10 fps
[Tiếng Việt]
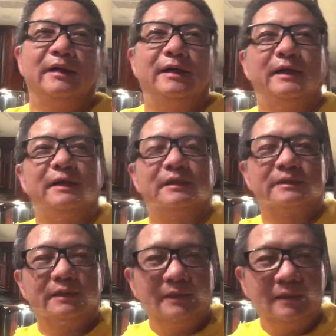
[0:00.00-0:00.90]
à,
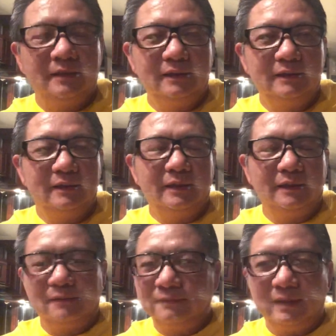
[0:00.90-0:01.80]
sơ
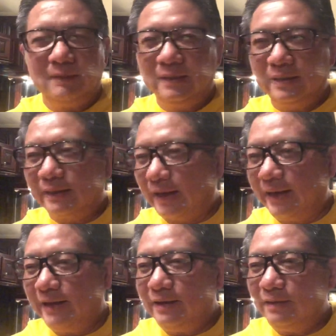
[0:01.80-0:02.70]
không phải mấy nhà
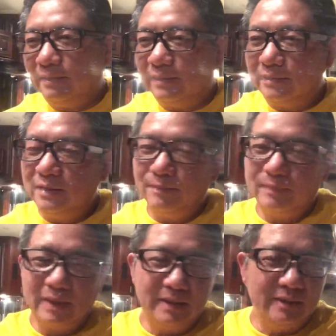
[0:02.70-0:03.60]
thầy chiêm
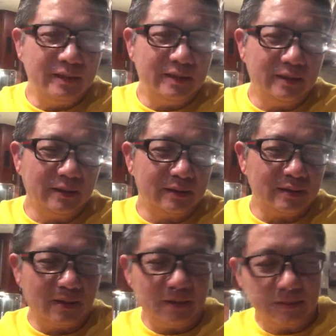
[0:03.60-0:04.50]
tinh gì đó rồi
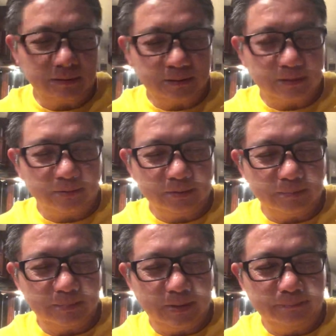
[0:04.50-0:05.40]
đón nói
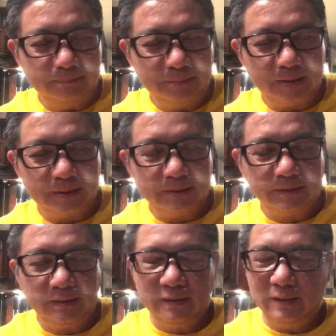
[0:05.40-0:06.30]
tùm lum rồi
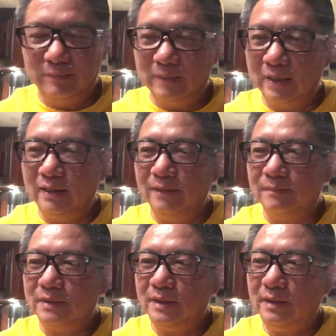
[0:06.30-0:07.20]
nói điềm này
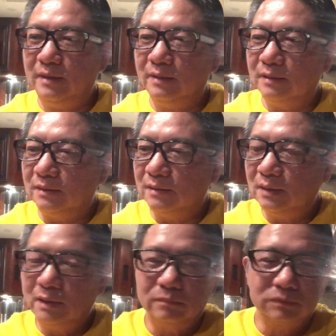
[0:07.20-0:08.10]
điềm kia lửa
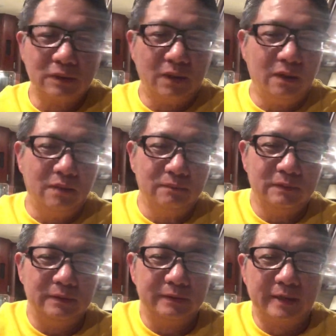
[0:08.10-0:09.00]
không tốt
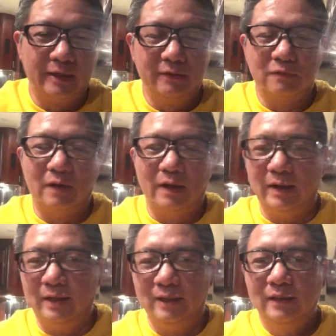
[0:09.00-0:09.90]
rồi tai
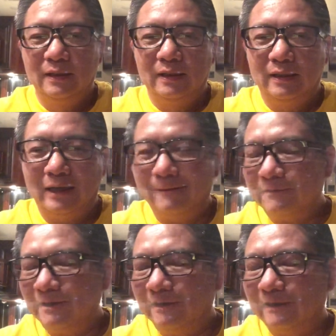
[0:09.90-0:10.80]
họa làm
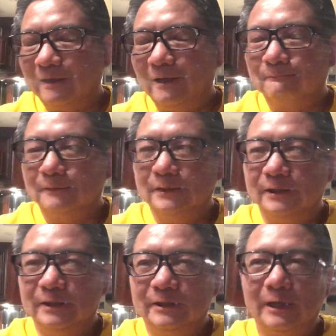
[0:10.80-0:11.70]
cho cái lòng
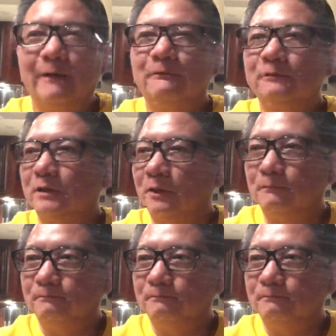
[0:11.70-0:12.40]
người xáo trộn